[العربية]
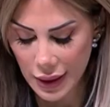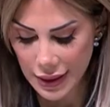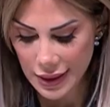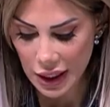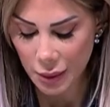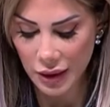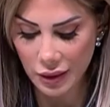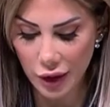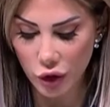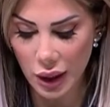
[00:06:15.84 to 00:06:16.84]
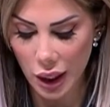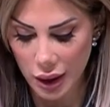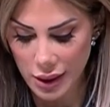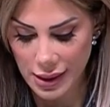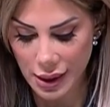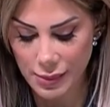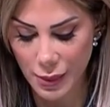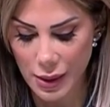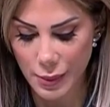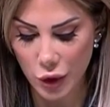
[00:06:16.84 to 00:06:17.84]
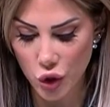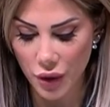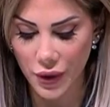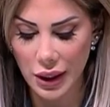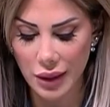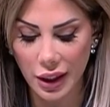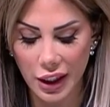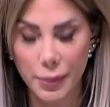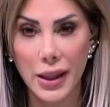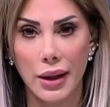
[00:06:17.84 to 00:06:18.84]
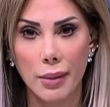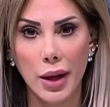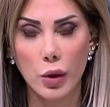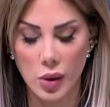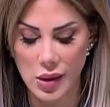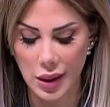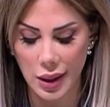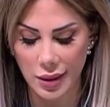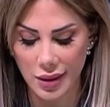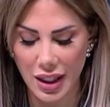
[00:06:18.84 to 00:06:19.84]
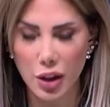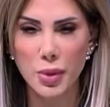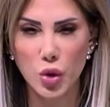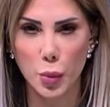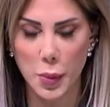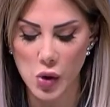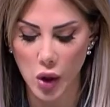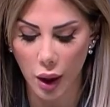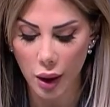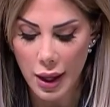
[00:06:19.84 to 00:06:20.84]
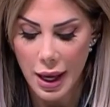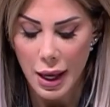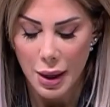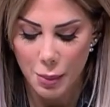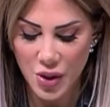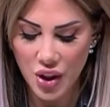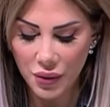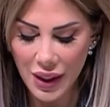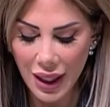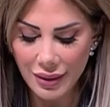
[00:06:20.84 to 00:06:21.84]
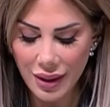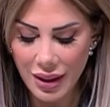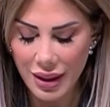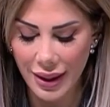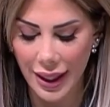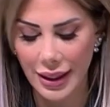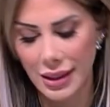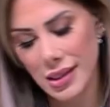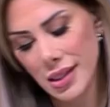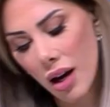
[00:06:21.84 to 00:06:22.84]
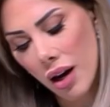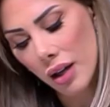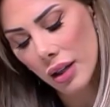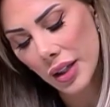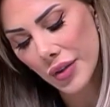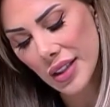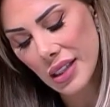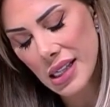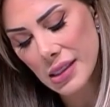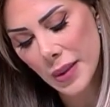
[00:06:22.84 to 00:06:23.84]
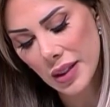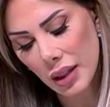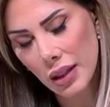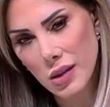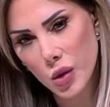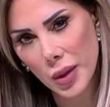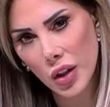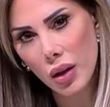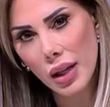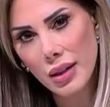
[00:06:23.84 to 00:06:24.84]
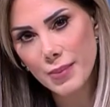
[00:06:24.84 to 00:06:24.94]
اللي عندي انا مقطعته ل زي ما, انتم شايفين لقطع كبيره ما يكون صغير كثير لانه بدوب بسرعه بس شايفين حتى ال... يعني الساق في كثير ناس بتخلصوا منه انا